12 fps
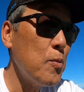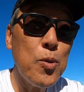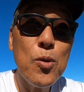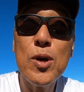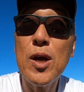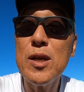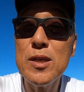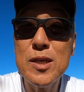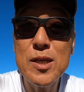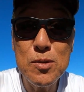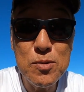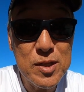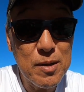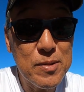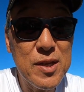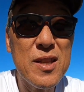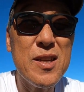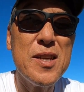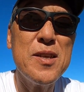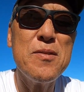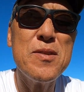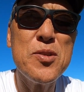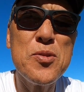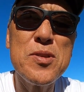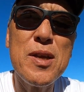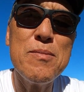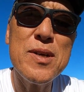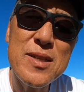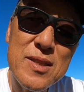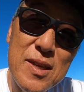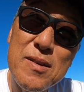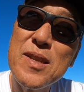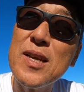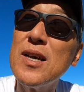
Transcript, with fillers: 東海に昨日来たみたいで、昨日ちょっと寒かったよね。